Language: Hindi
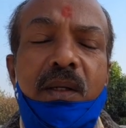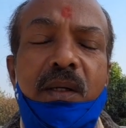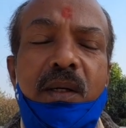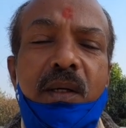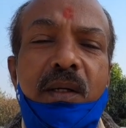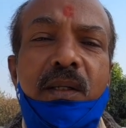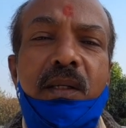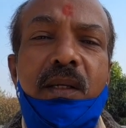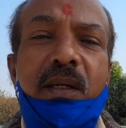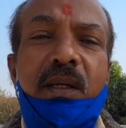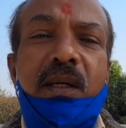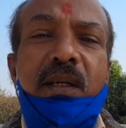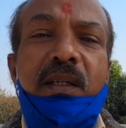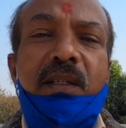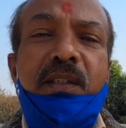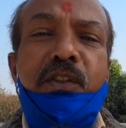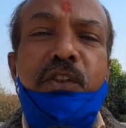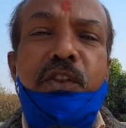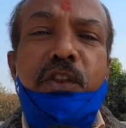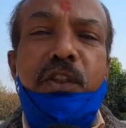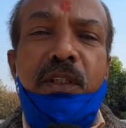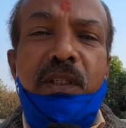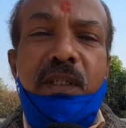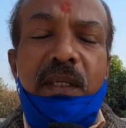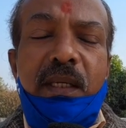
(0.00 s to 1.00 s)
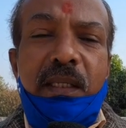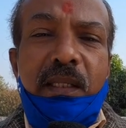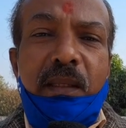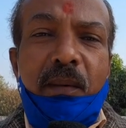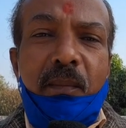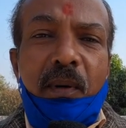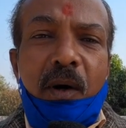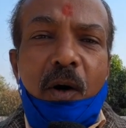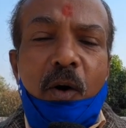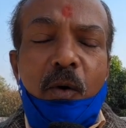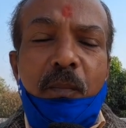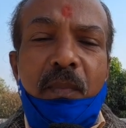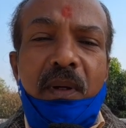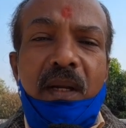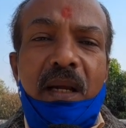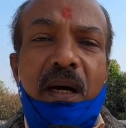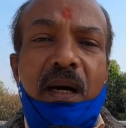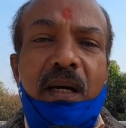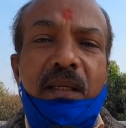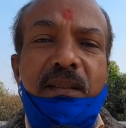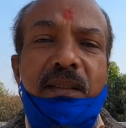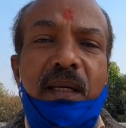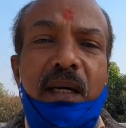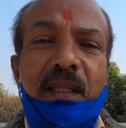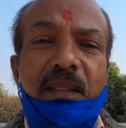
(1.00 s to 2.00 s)
कहीं ना कहीं चीन के दबाव में
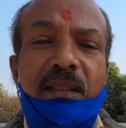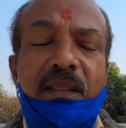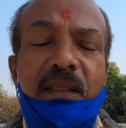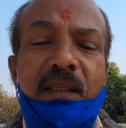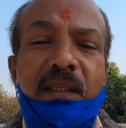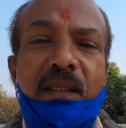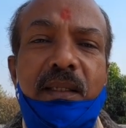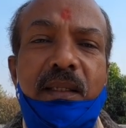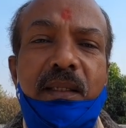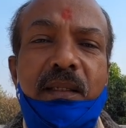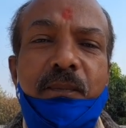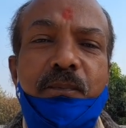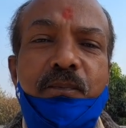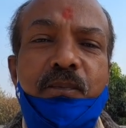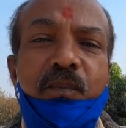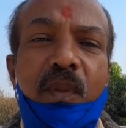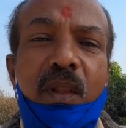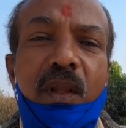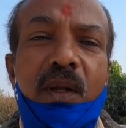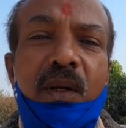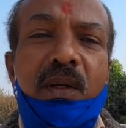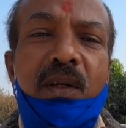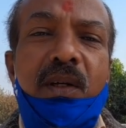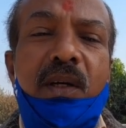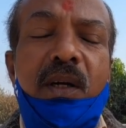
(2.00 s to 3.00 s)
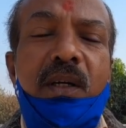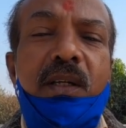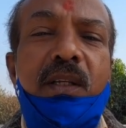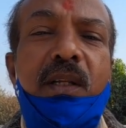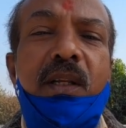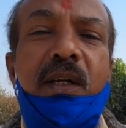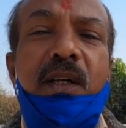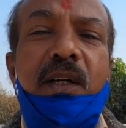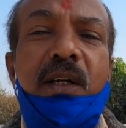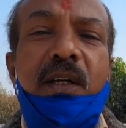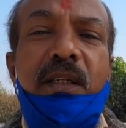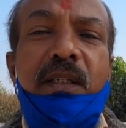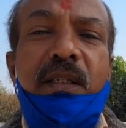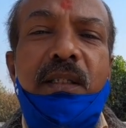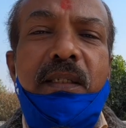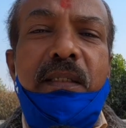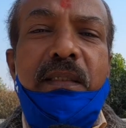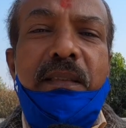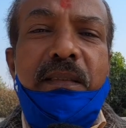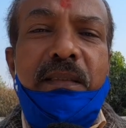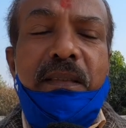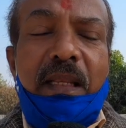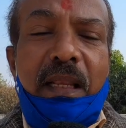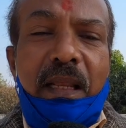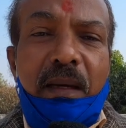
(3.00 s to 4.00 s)
आ जाते हैं कहीं ना कहीं
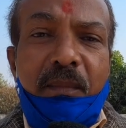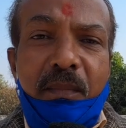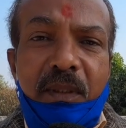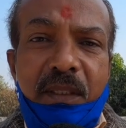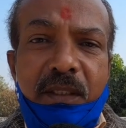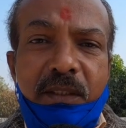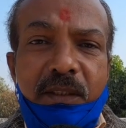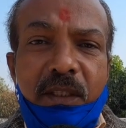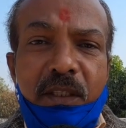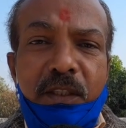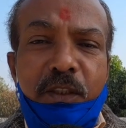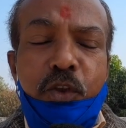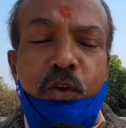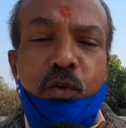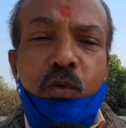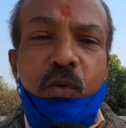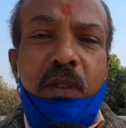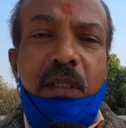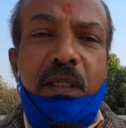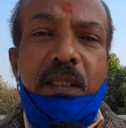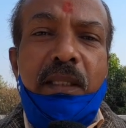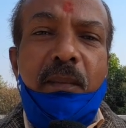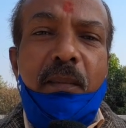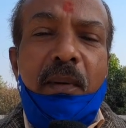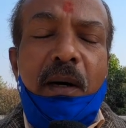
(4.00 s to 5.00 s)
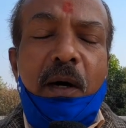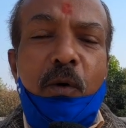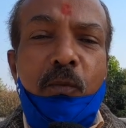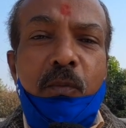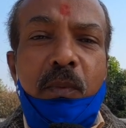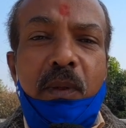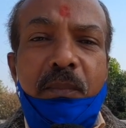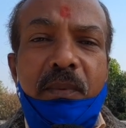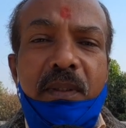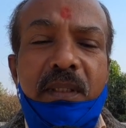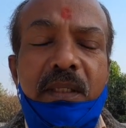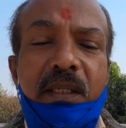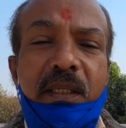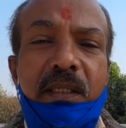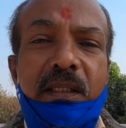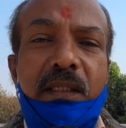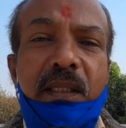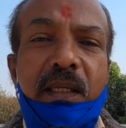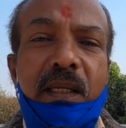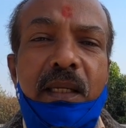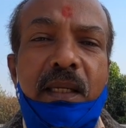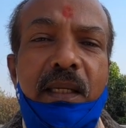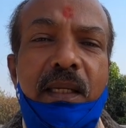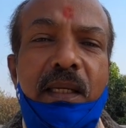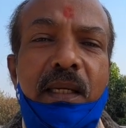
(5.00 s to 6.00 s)
इस्लामिक शक्तियों के दबाव में भी
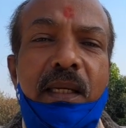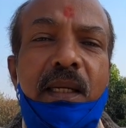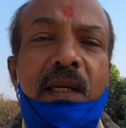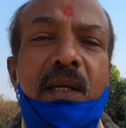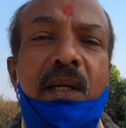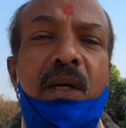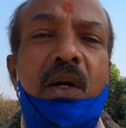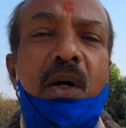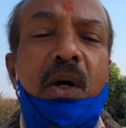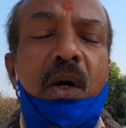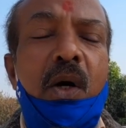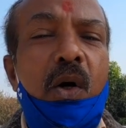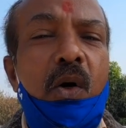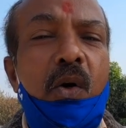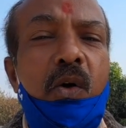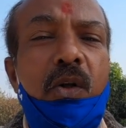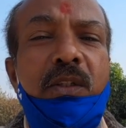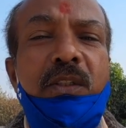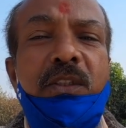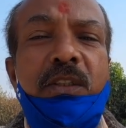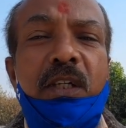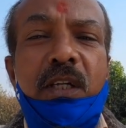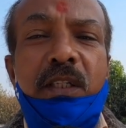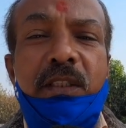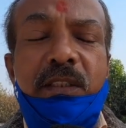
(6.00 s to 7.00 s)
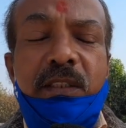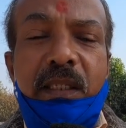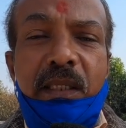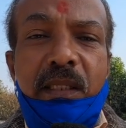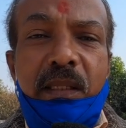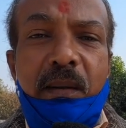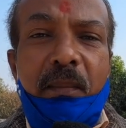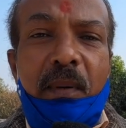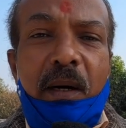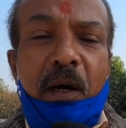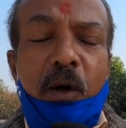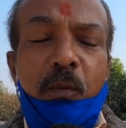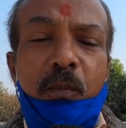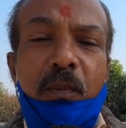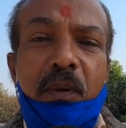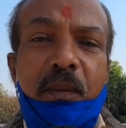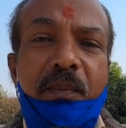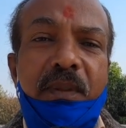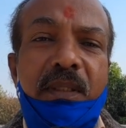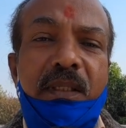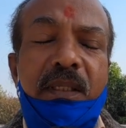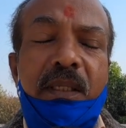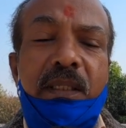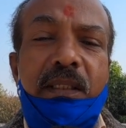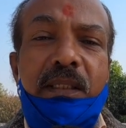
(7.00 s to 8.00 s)
दिखते हैं और चर्च के दबाव में
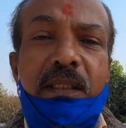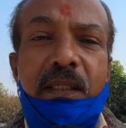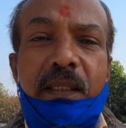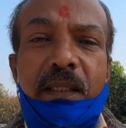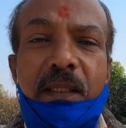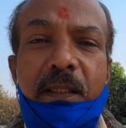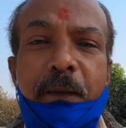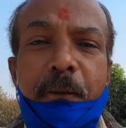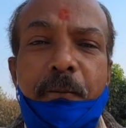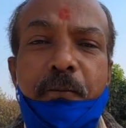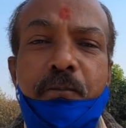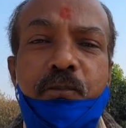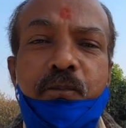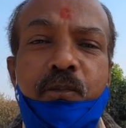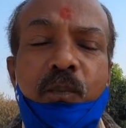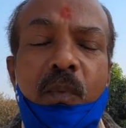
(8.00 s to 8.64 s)
भी दिखते हैं